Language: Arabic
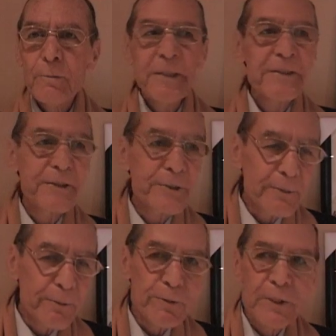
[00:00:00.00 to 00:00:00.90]
من
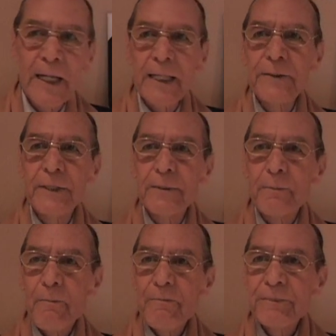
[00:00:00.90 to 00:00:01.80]
تكسر فلوس نيا قدين
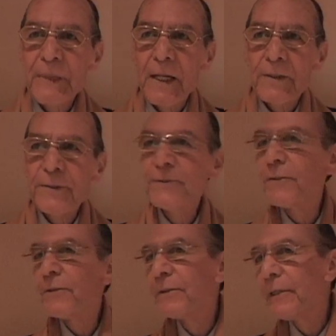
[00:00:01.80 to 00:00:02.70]

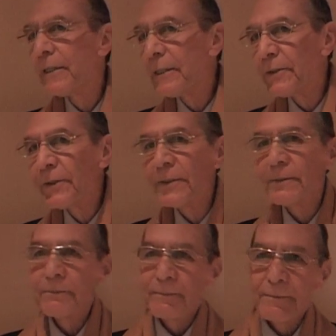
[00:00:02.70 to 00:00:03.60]
تتسند
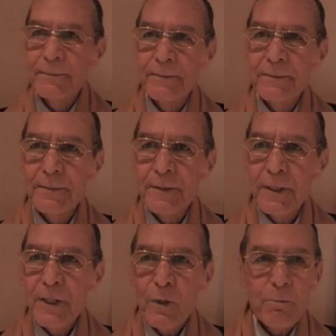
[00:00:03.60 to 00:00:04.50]
ينضن
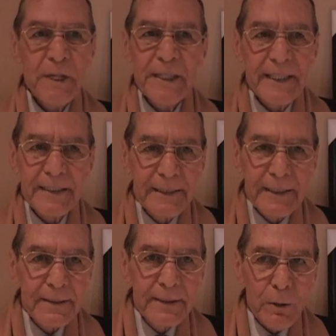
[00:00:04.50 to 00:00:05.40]
من كن
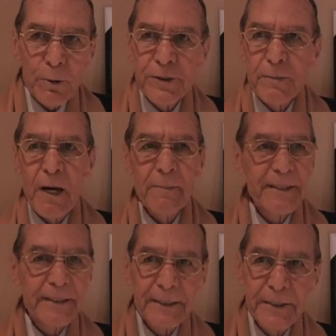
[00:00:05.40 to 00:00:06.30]
كي الحسيمة من
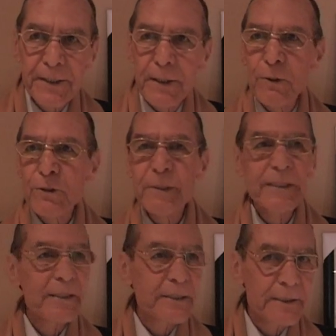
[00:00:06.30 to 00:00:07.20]
كن كي دريوش من
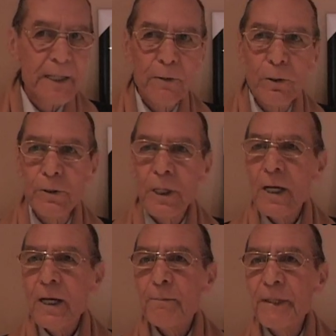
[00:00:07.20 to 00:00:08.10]
كن كي الناظور
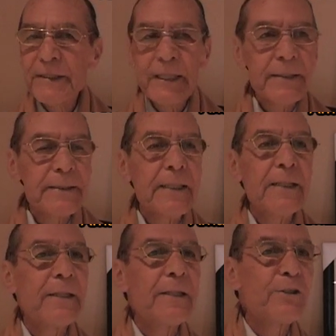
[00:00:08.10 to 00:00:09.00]
من كن
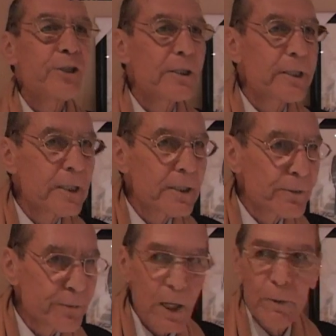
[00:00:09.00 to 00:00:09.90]
كي
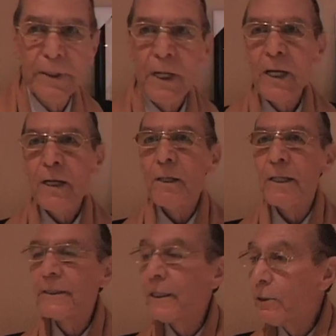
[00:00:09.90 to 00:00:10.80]
شفشاون
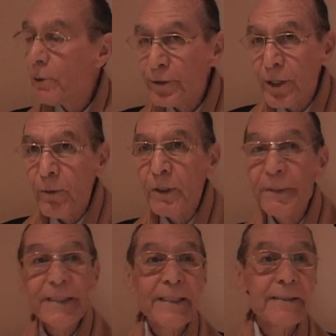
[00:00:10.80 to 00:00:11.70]
كي وشاون
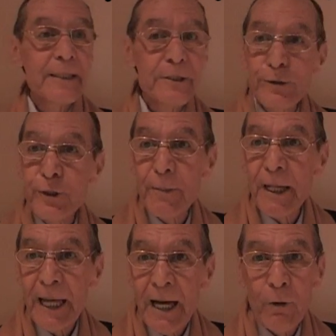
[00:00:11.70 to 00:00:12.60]
من كن كي
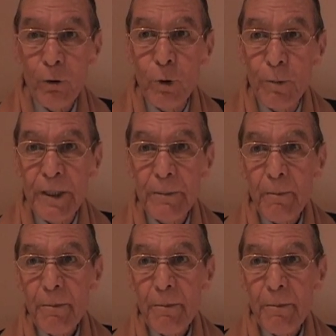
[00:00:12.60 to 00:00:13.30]
الشمال عموما